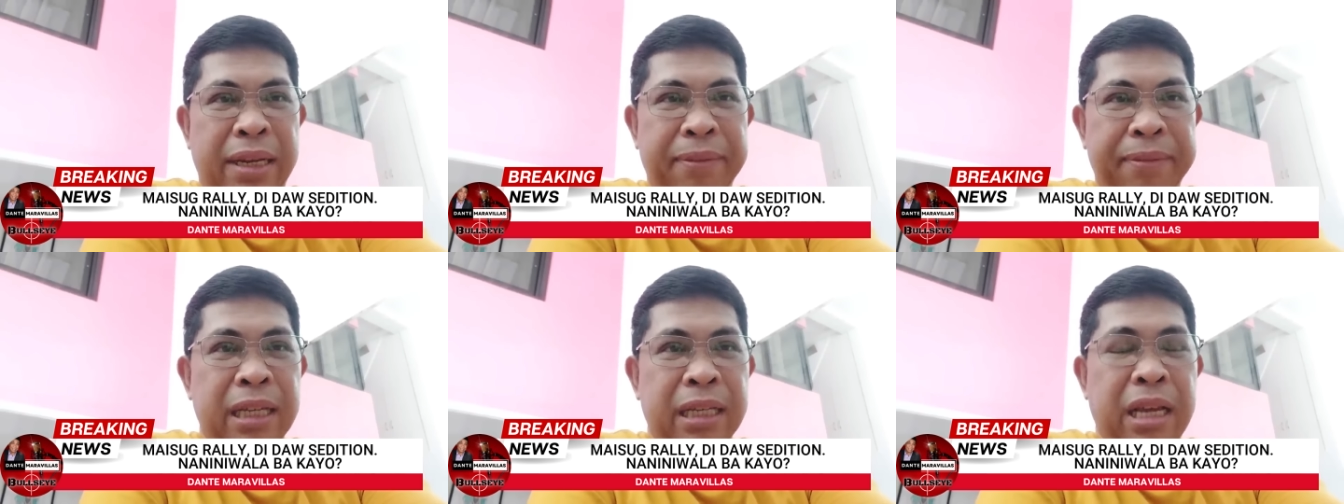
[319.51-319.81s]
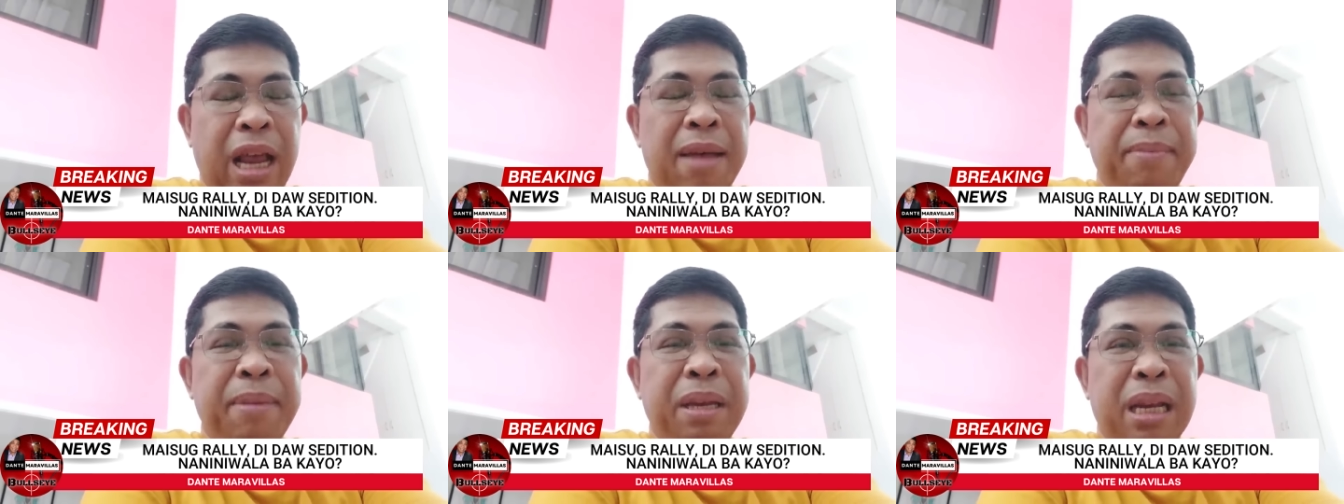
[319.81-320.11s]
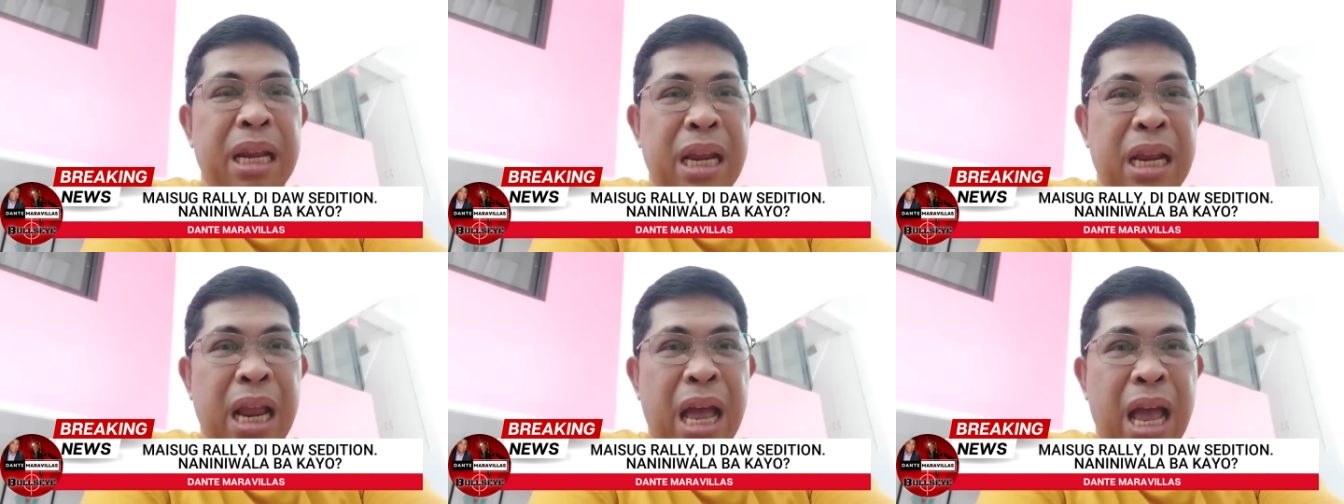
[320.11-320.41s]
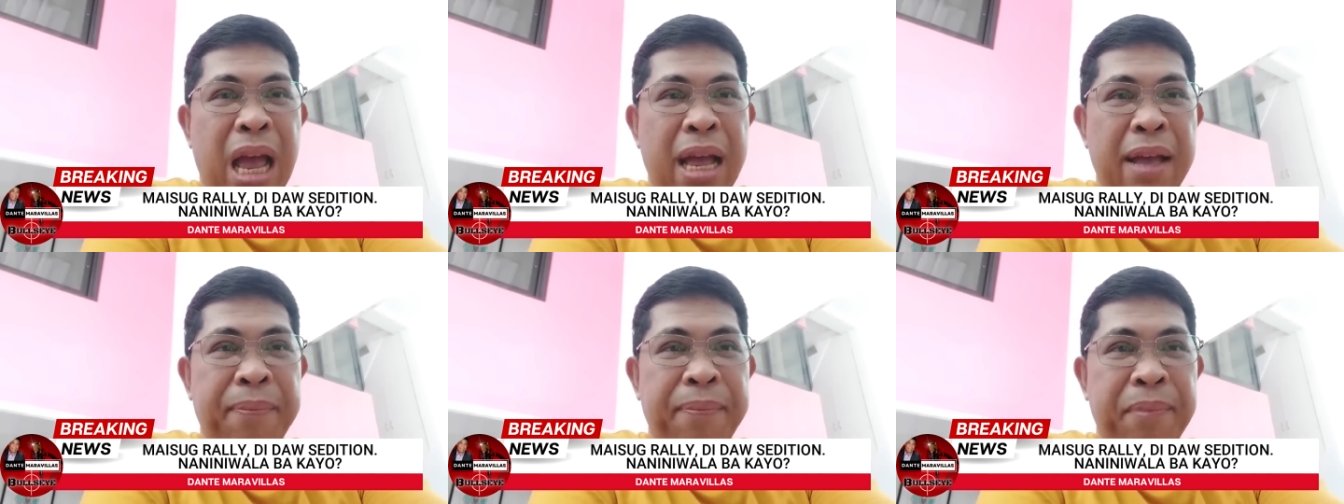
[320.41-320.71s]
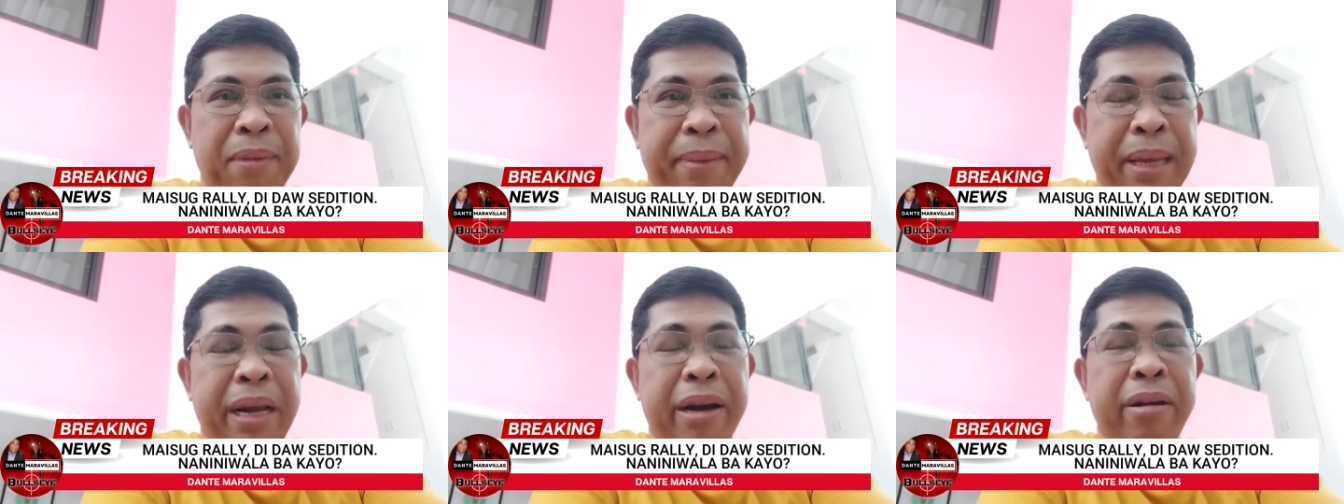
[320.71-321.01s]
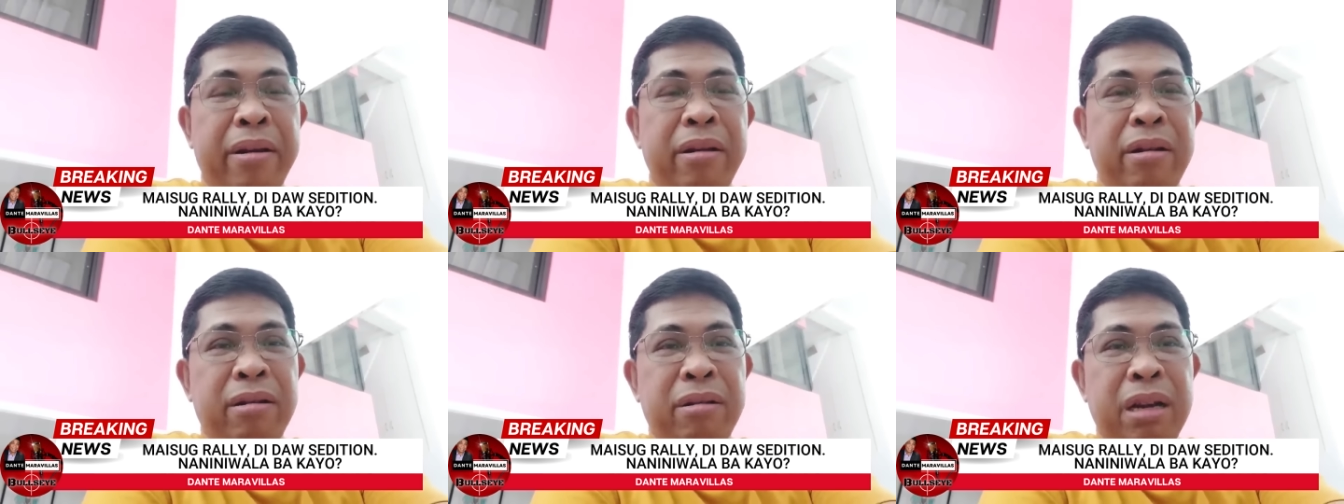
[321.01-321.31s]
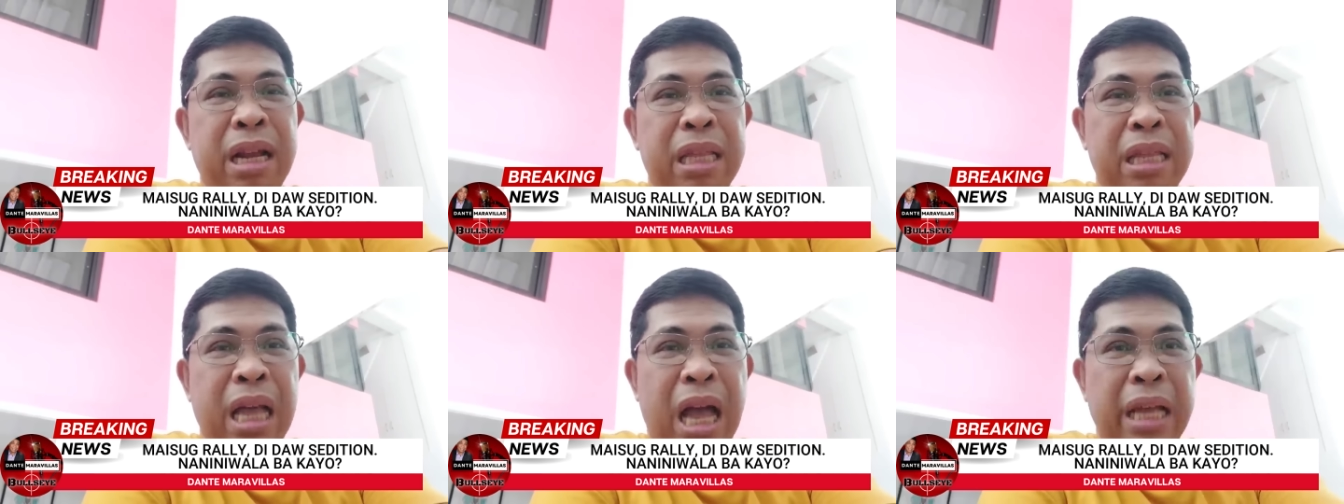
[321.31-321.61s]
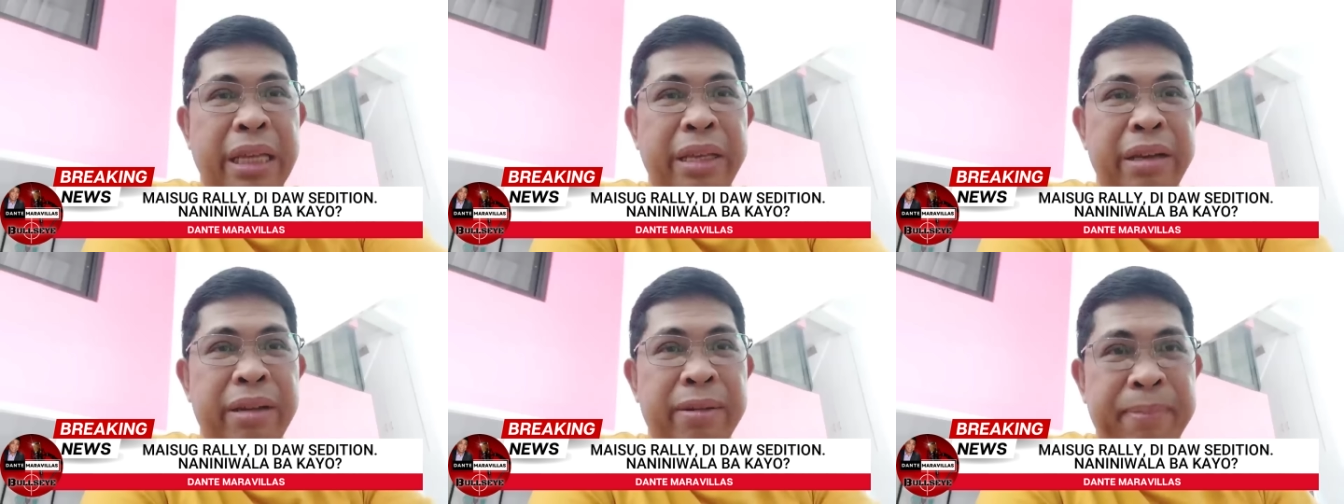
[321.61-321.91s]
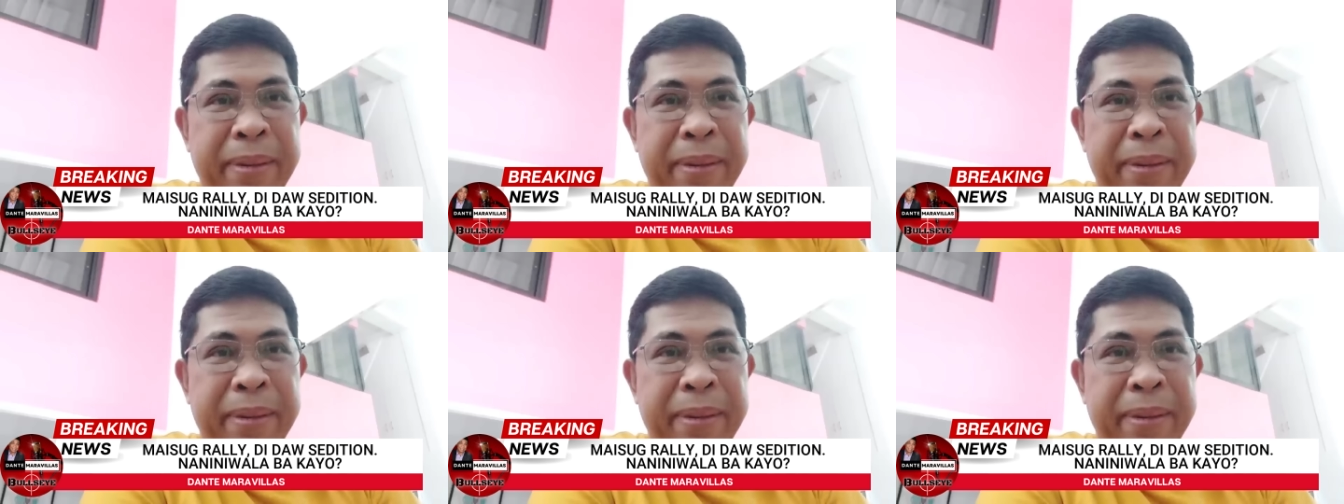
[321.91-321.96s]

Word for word: Sabi nila, pero doon na tayo.